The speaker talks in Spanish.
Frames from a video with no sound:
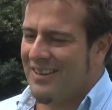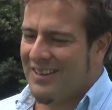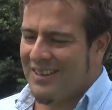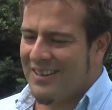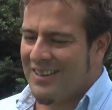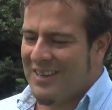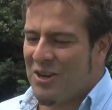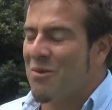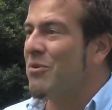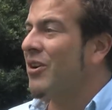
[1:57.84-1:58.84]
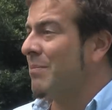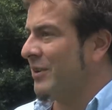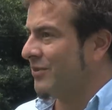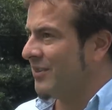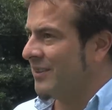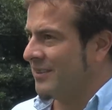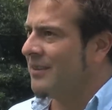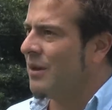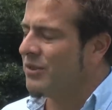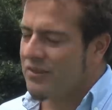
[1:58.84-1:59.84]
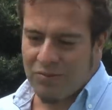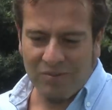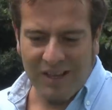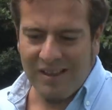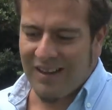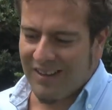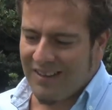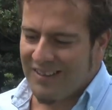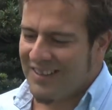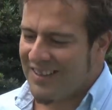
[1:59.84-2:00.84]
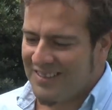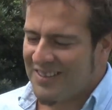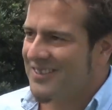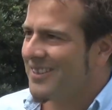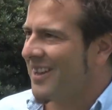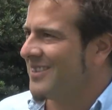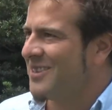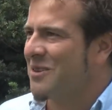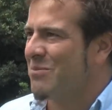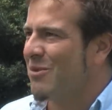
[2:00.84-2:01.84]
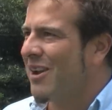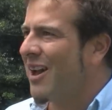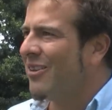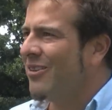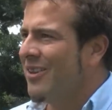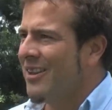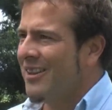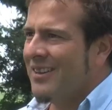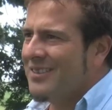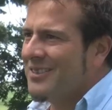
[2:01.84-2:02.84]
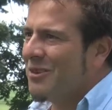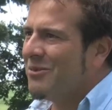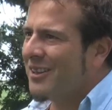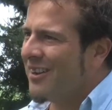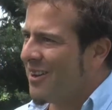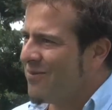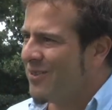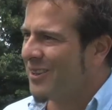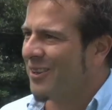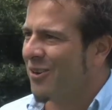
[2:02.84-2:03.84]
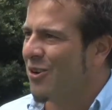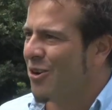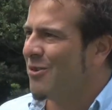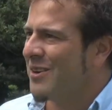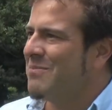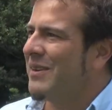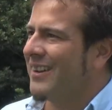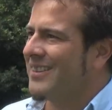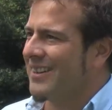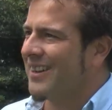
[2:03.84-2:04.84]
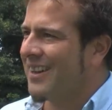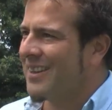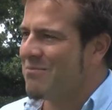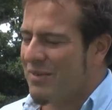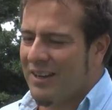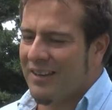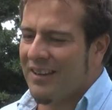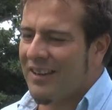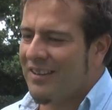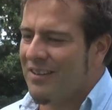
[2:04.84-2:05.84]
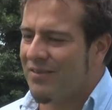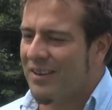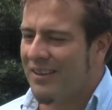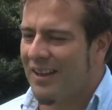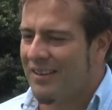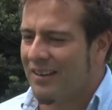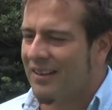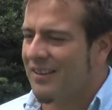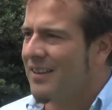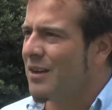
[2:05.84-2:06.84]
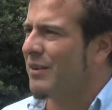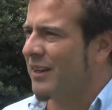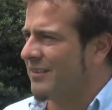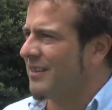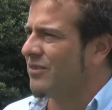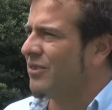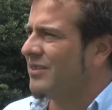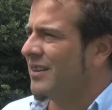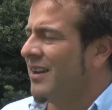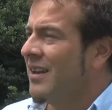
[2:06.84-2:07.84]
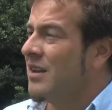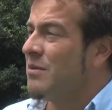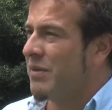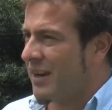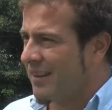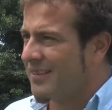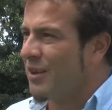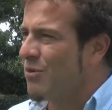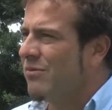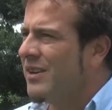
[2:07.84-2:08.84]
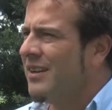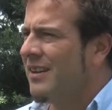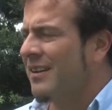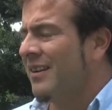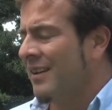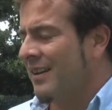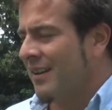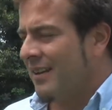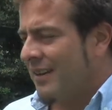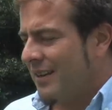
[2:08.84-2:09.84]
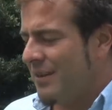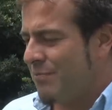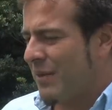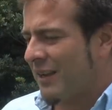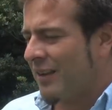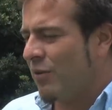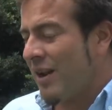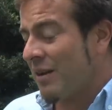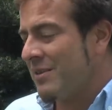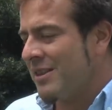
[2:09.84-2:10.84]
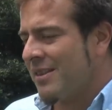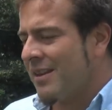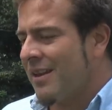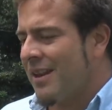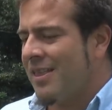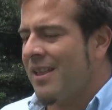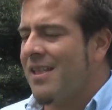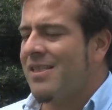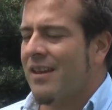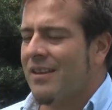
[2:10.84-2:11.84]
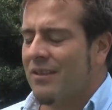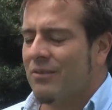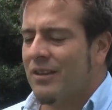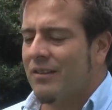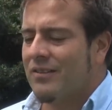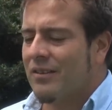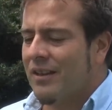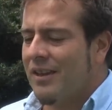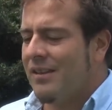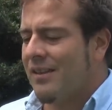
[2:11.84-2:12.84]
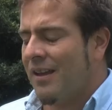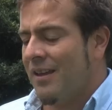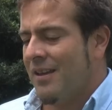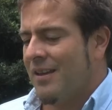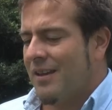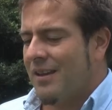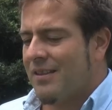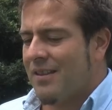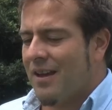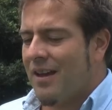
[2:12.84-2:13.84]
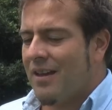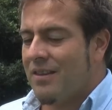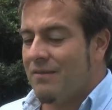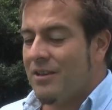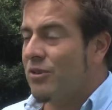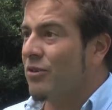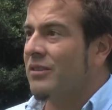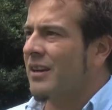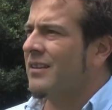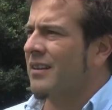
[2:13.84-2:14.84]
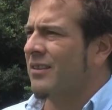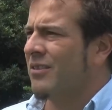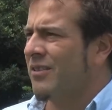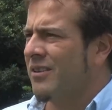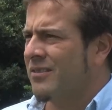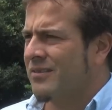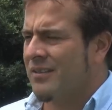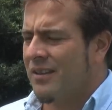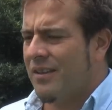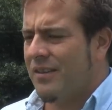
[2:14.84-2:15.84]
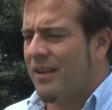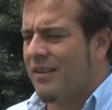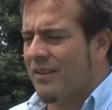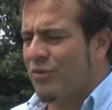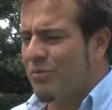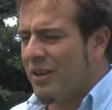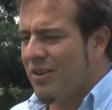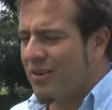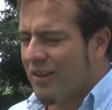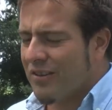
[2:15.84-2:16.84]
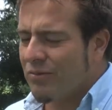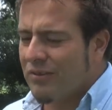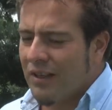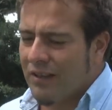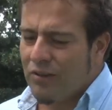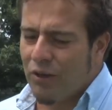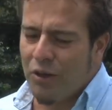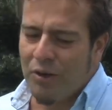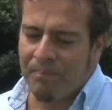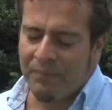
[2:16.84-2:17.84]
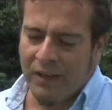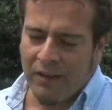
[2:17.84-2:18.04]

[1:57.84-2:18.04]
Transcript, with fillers: Eh, y con pocas personas. es un delta que, que necesita ser poblado, necesitamos trabajar fuerte con los jóvenes para que se queden, para que tengan diferentes alternativas, para que se asocien, para que se comuniquen. Y particularmente el delta, desde nuestra visión de INTA, está dividido en tres territorios. Delta Superior, que es un territorio